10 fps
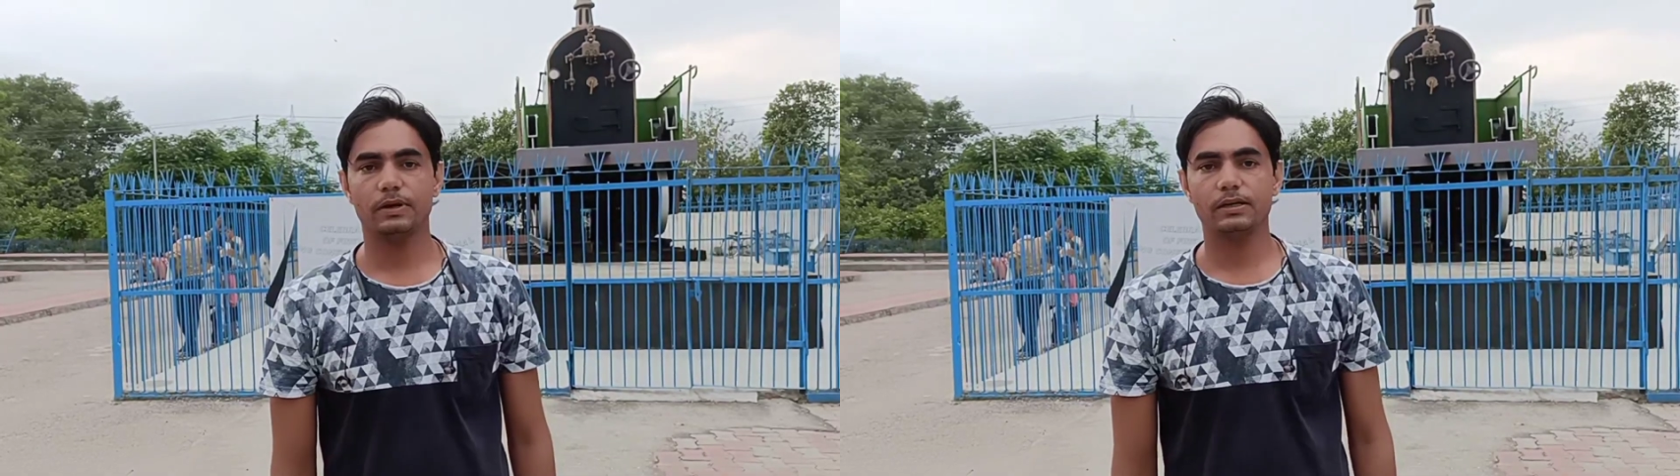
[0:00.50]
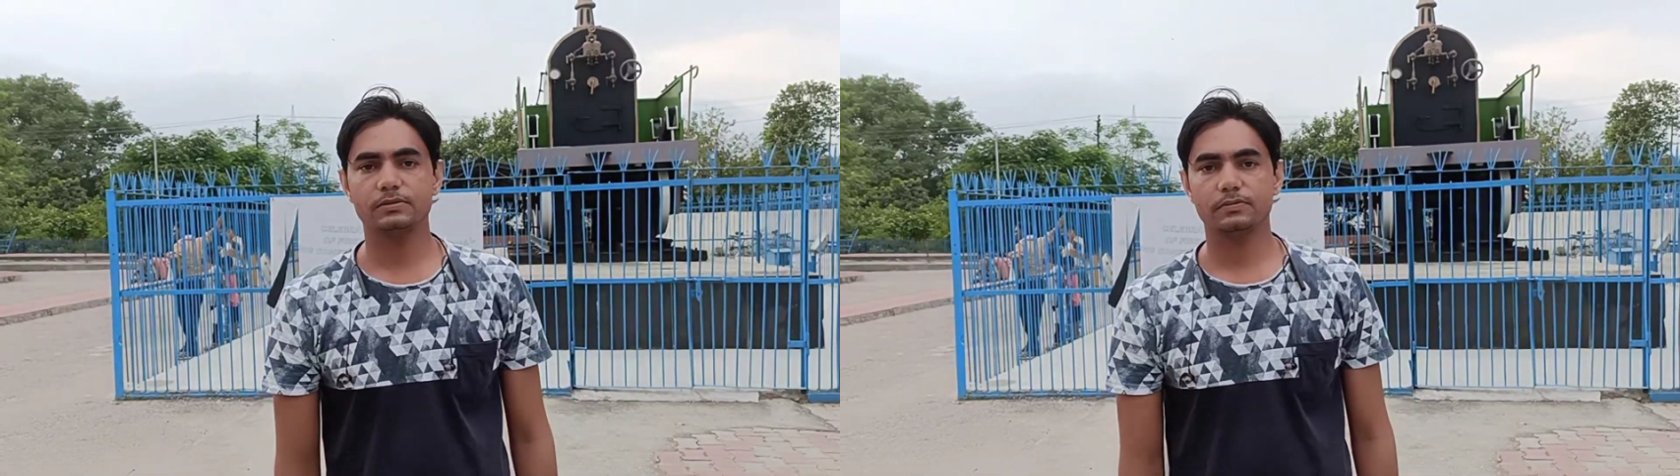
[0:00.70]

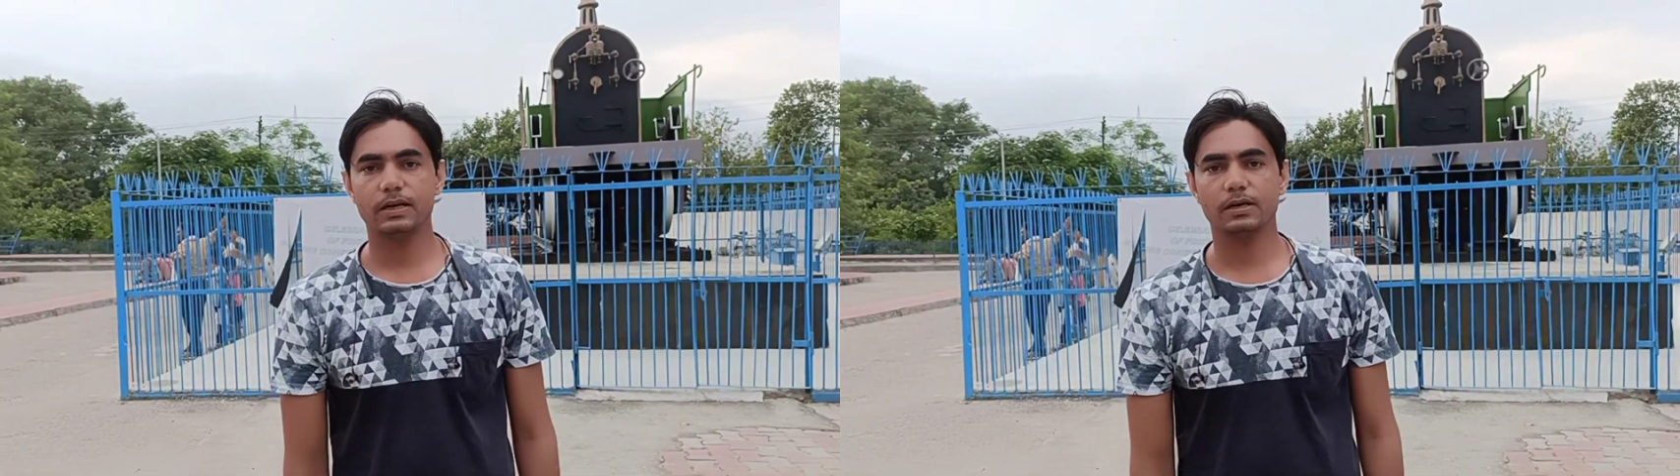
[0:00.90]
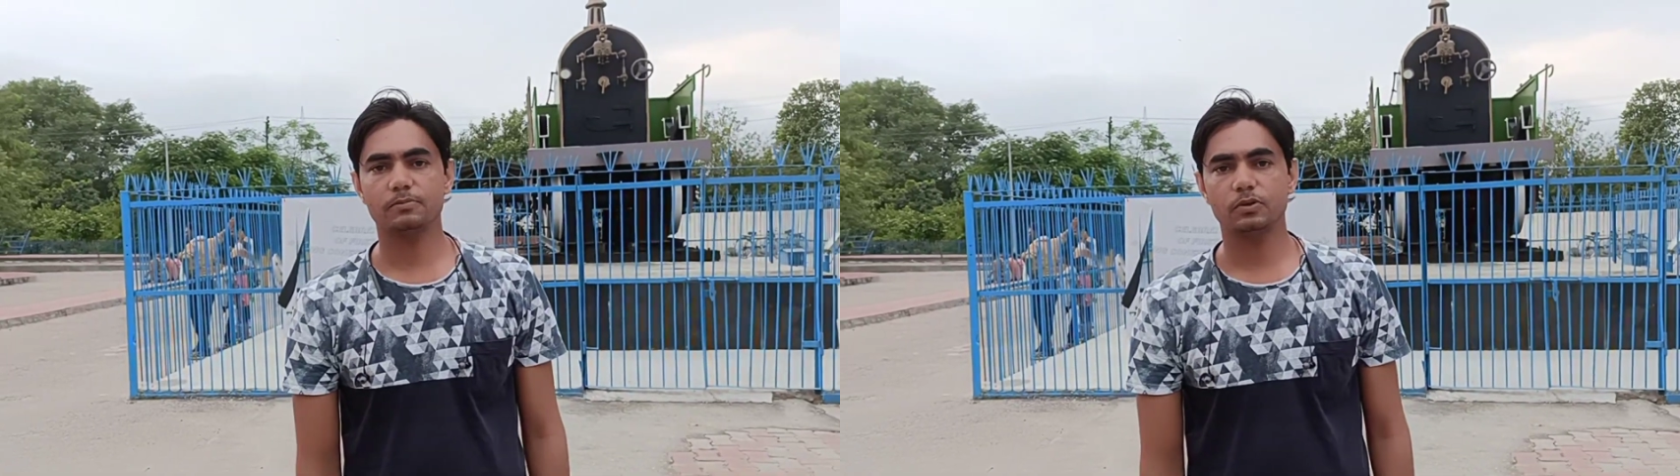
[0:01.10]
हेलो
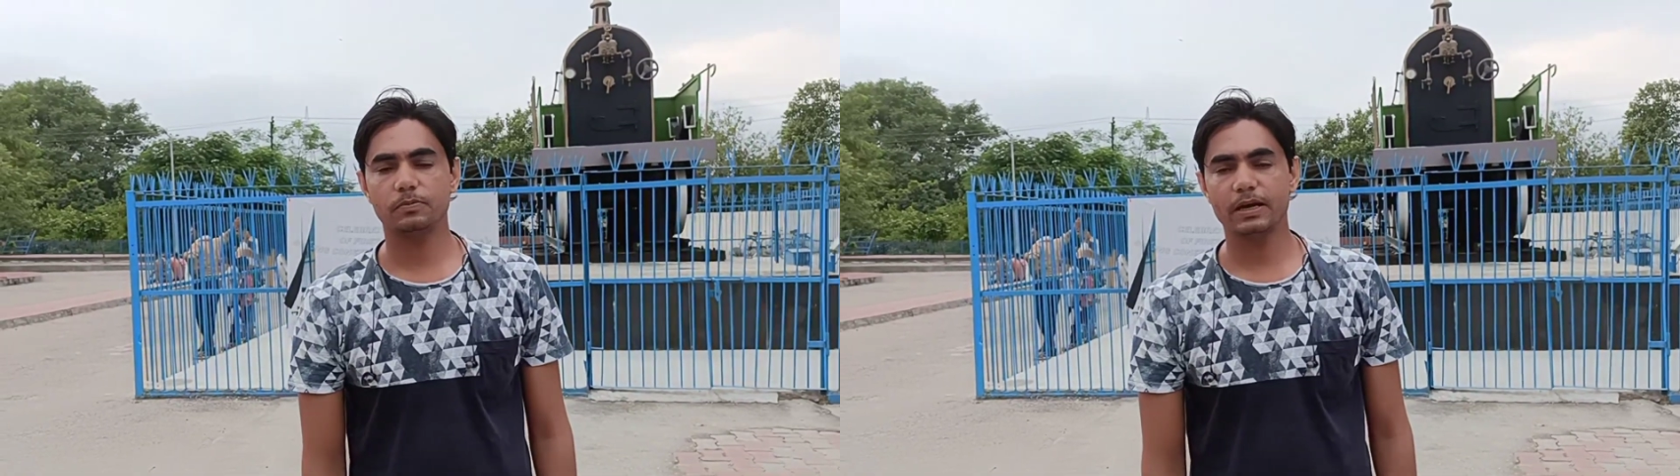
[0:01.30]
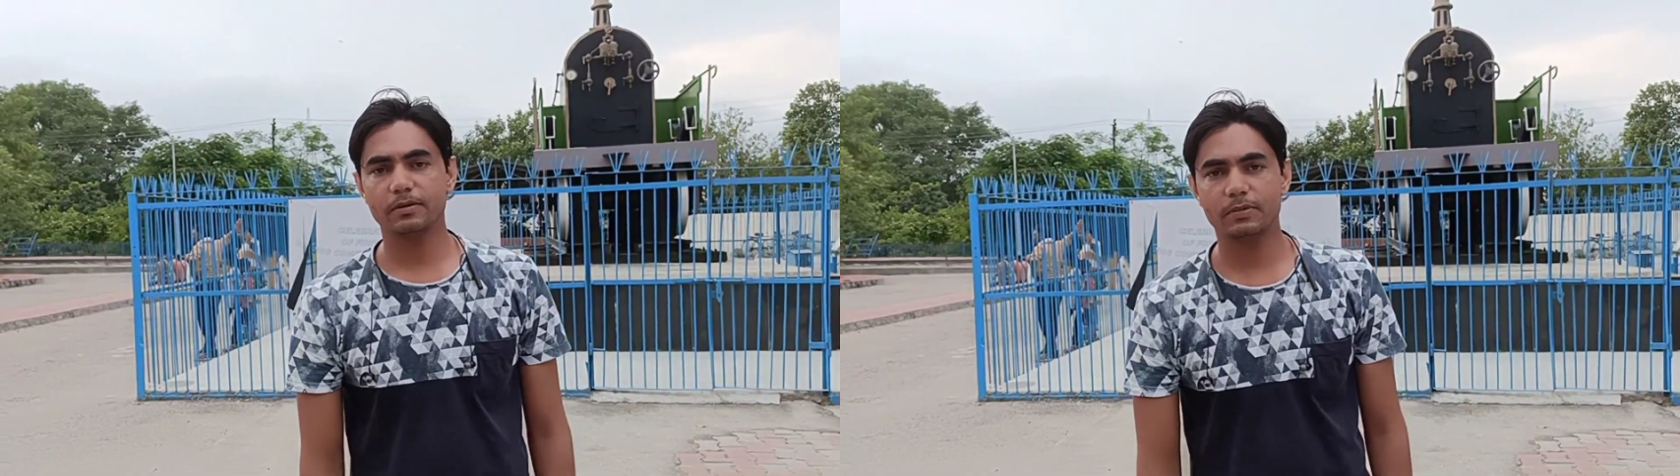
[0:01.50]
फ्रेंड्स
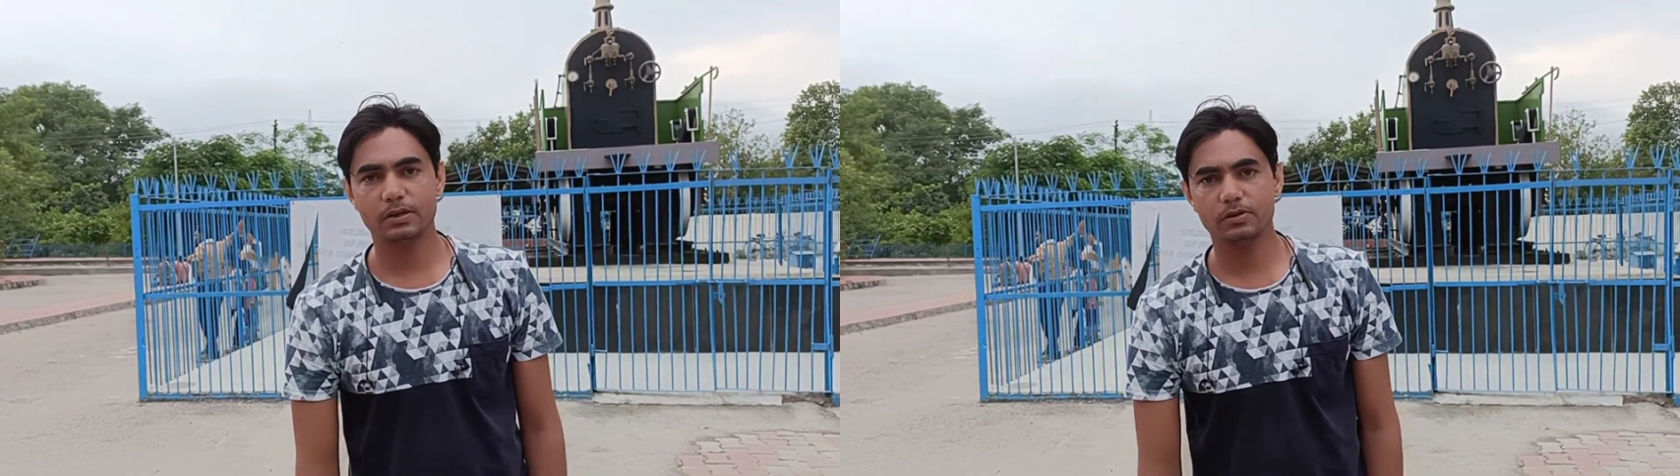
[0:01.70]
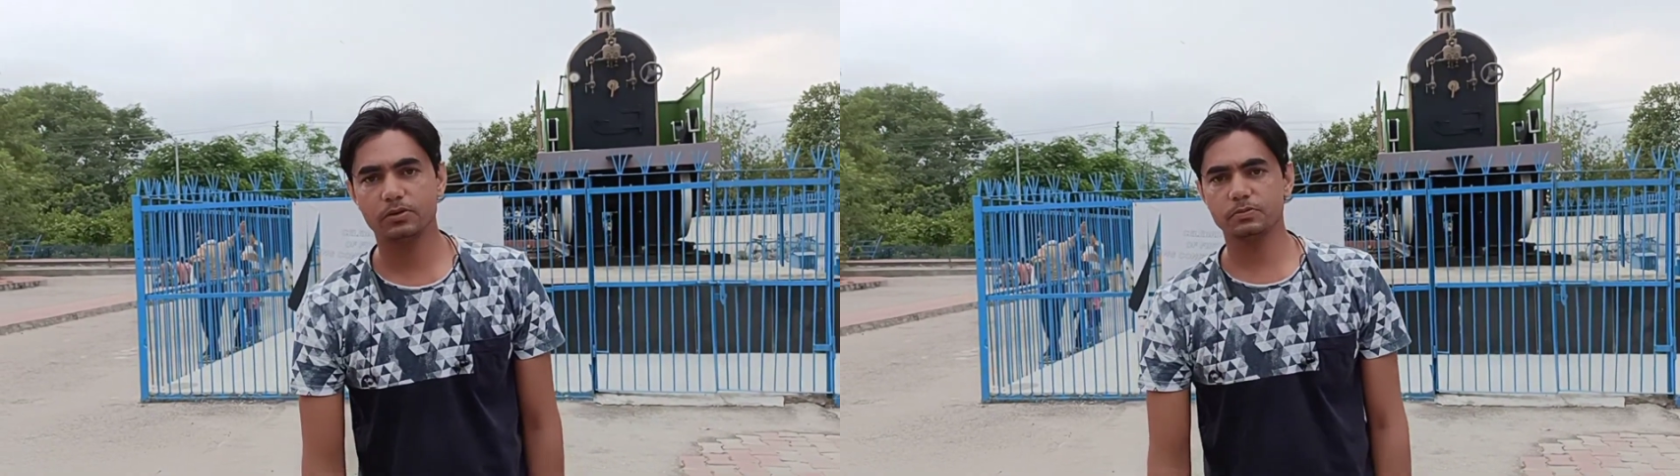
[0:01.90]
वेलकम बैक टू